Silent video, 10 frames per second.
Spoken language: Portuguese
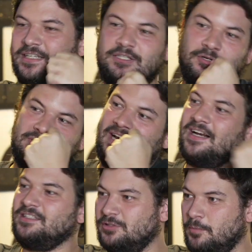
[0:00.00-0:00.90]
e outra era
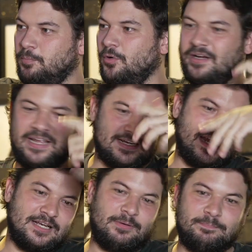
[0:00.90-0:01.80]
de isopor e
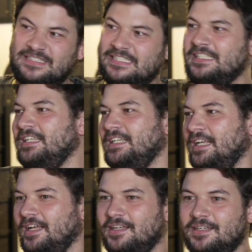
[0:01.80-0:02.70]
caía numa
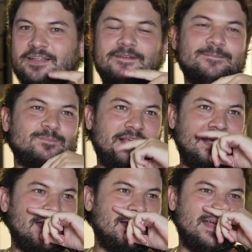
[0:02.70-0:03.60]
piscina.
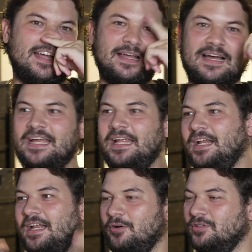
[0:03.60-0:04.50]
É, aí
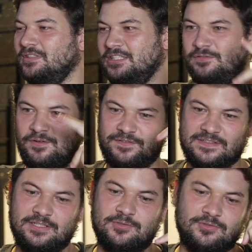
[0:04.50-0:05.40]
na outra a gente foi
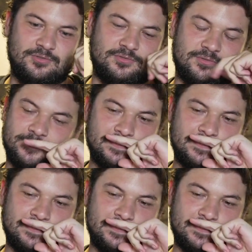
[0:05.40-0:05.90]
fazer o.